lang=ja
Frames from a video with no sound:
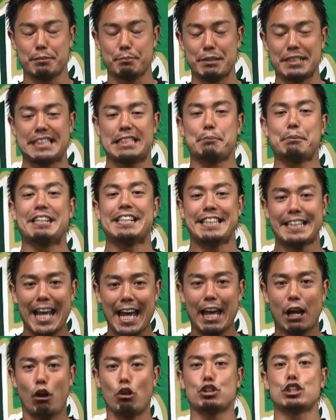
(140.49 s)
導い
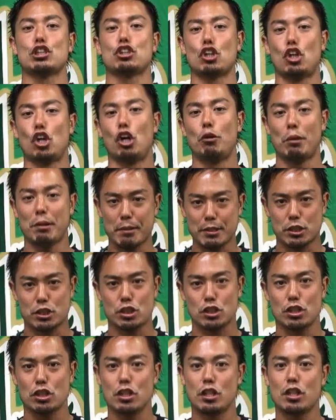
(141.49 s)
てほしいと思いま
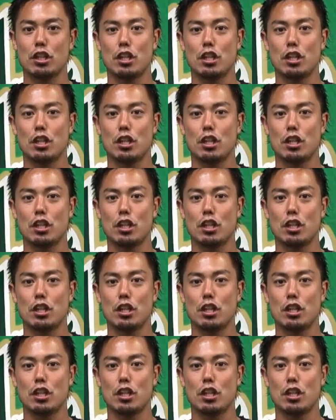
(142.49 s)
す